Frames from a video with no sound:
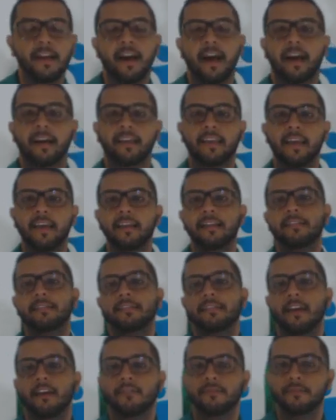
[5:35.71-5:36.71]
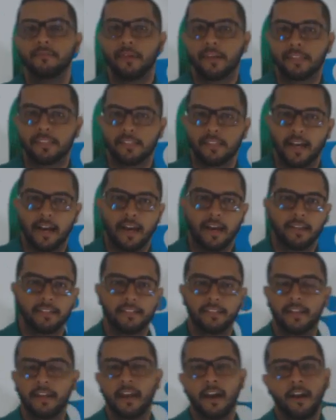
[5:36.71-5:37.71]
aqueles gels de
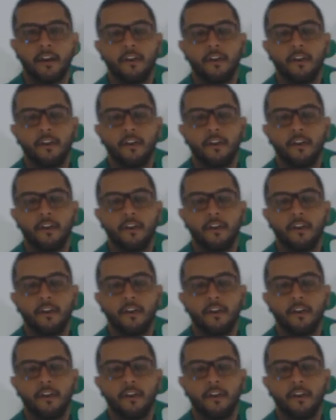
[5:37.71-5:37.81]
massagem,